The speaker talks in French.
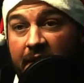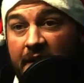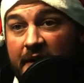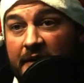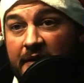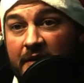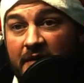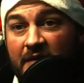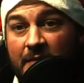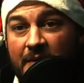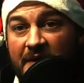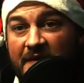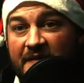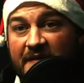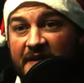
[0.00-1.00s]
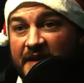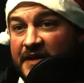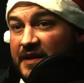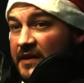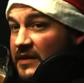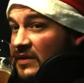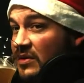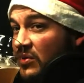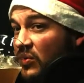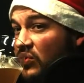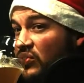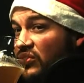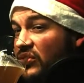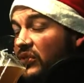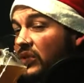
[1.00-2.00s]
Allez, on va pas laisser traîner, on
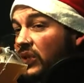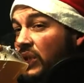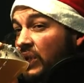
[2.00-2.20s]
goûte.